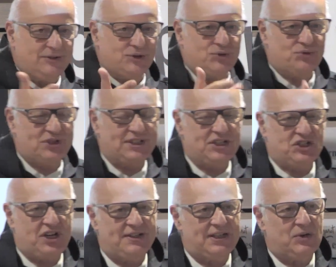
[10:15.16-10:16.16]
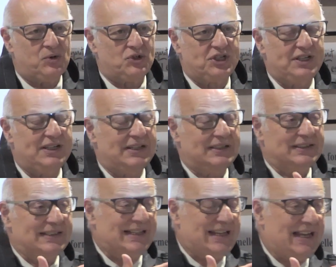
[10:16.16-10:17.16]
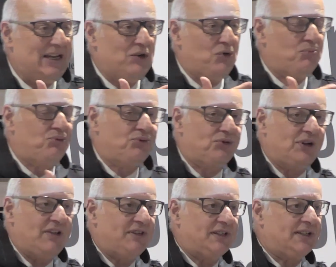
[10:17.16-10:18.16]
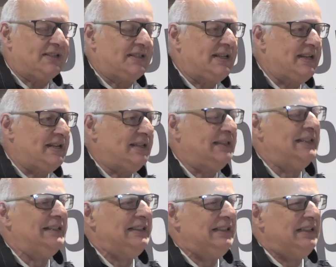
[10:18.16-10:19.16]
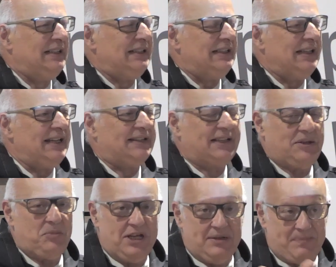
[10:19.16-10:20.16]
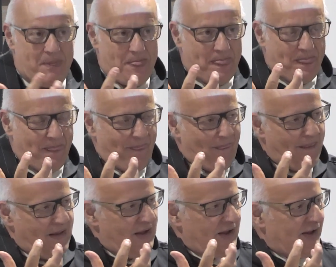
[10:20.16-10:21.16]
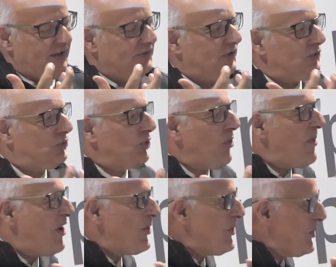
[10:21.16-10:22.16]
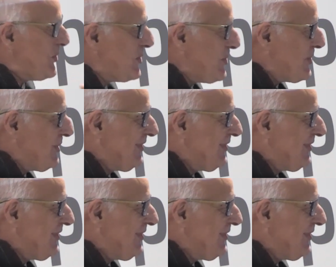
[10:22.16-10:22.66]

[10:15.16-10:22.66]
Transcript: je vous ai déjà interrogé, quel est le but de la vie chrétienne Être aimé, c'est sûrement le lieu